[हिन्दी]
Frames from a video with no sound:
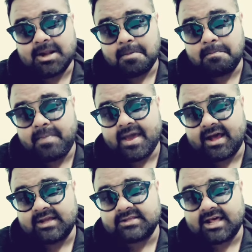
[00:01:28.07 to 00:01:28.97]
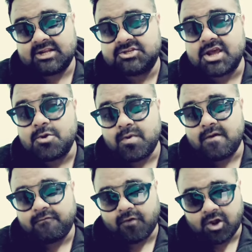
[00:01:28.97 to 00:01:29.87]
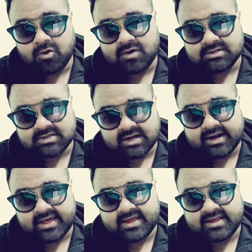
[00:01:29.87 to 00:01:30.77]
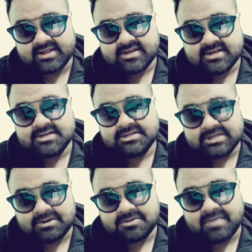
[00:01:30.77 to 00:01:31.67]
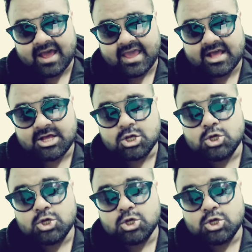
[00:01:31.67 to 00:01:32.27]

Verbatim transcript: नब्बे हजार जेन्युन फॉलोअर्स खड़े हैं समझ में आया